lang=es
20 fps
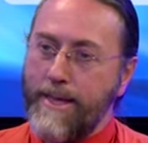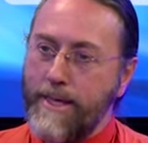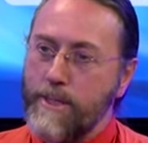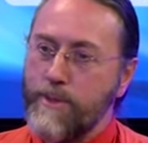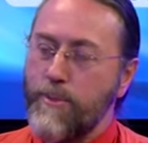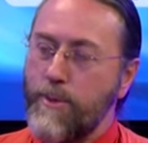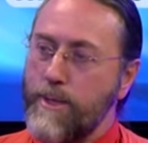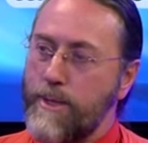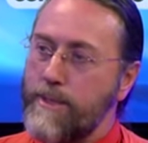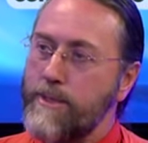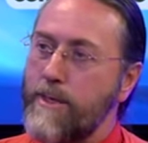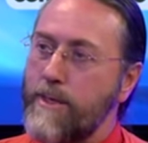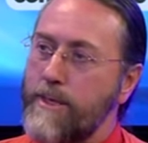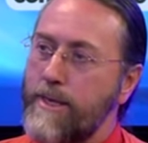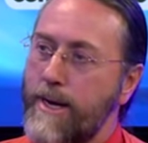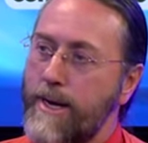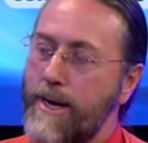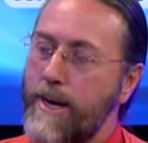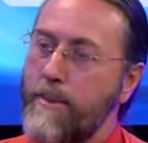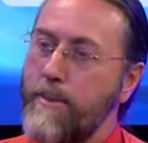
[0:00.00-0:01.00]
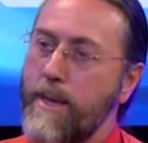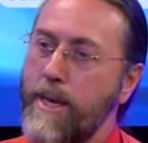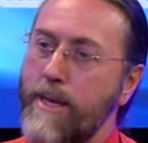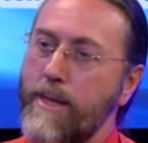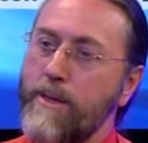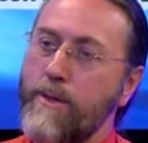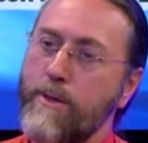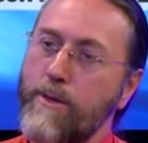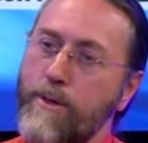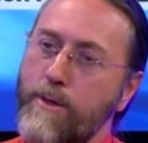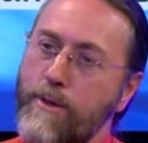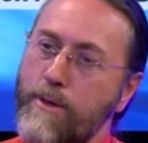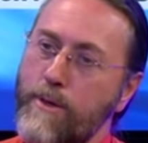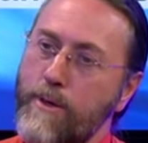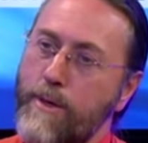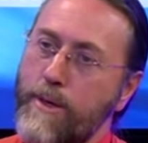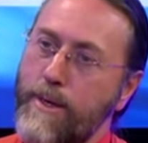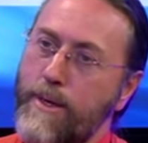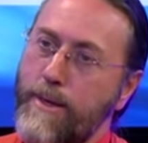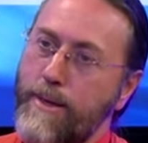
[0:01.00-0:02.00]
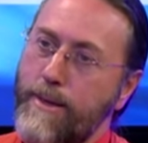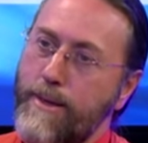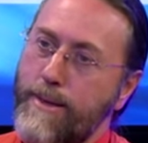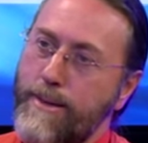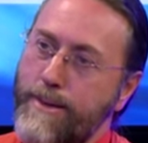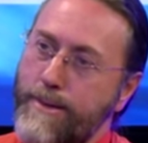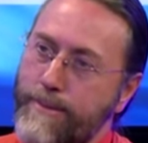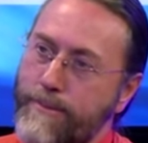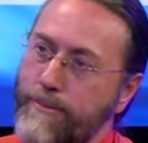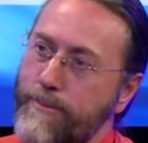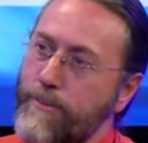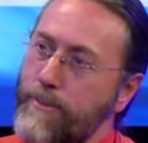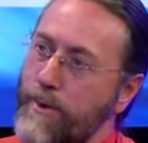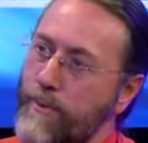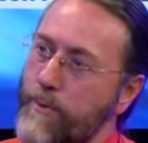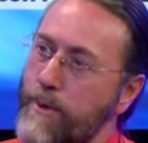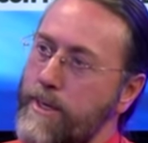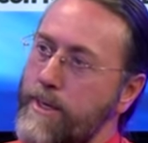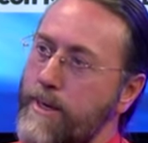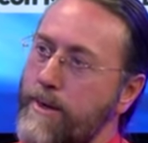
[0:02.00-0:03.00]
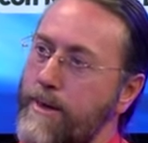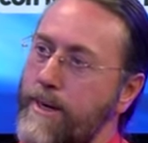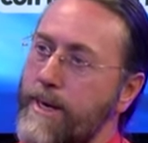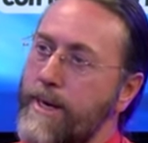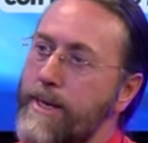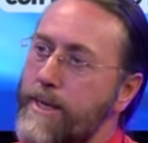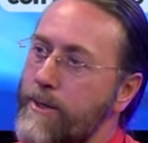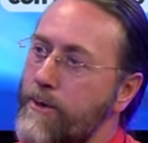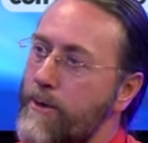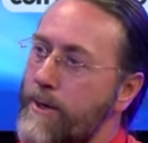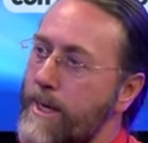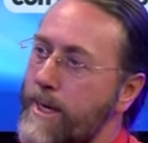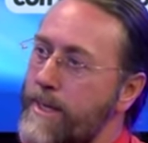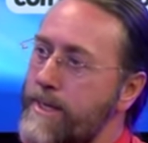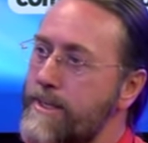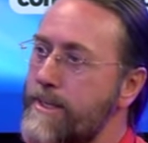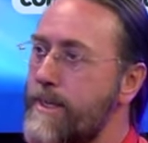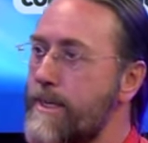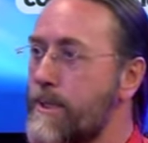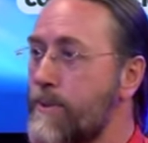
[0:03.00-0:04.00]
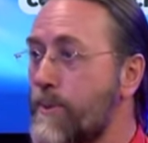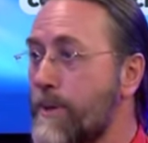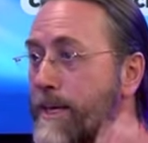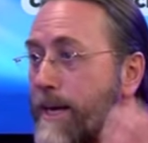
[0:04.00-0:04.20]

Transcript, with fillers: después de ese entrenamiento me fui a trabajar en Indonesia, después